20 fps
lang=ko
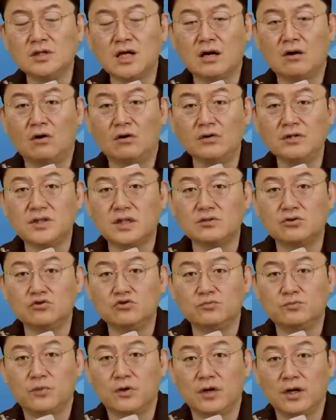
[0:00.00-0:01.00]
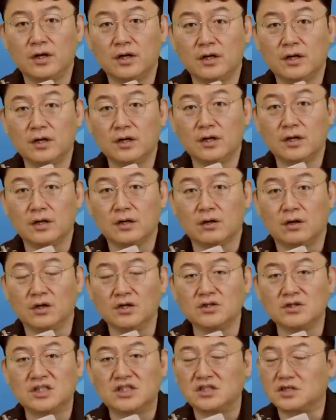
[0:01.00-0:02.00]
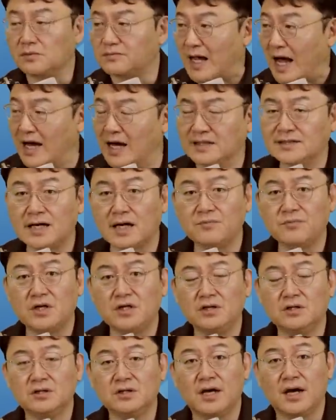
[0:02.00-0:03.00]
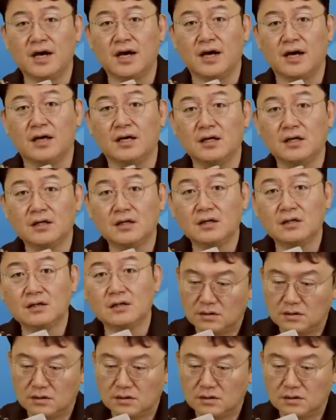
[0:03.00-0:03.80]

그냥 허위사실을 유포해. 그러니까 거기서 직접 당한 사람들이 있는데. 네.